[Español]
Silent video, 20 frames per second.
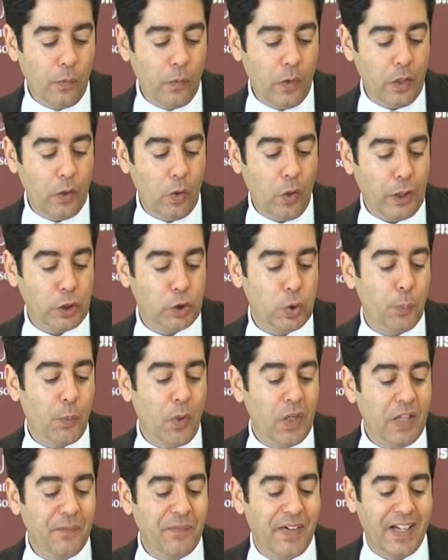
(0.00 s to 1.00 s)
en, lo que
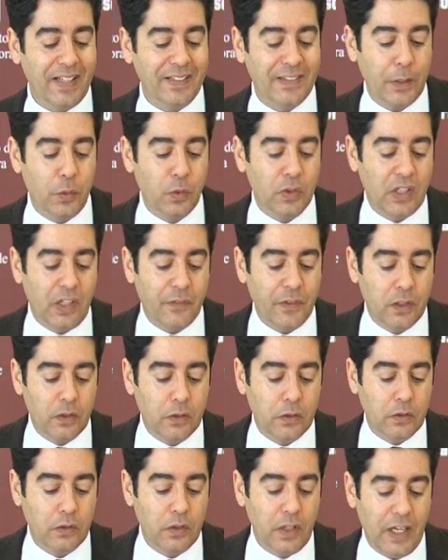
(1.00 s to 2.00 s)
supone para este
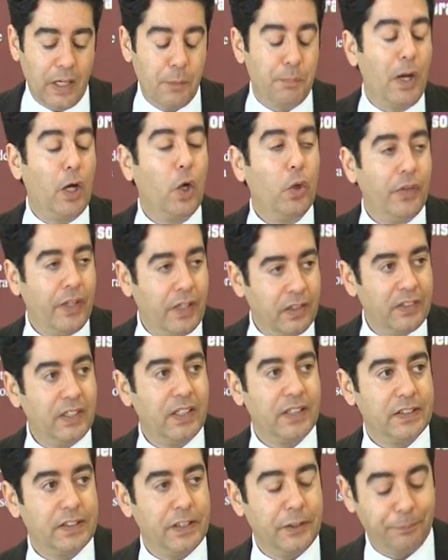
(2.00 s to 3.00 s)
ayuntamiento el pago de
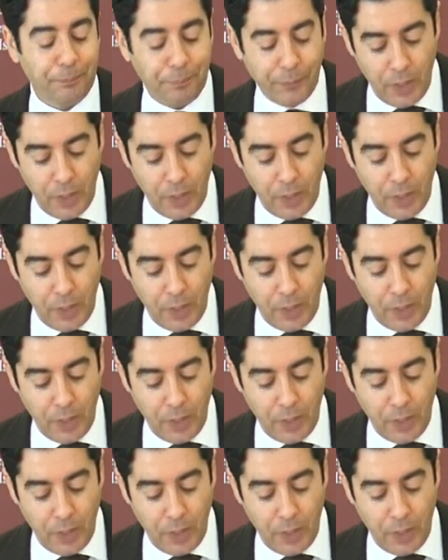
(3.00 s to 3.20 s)
intereses.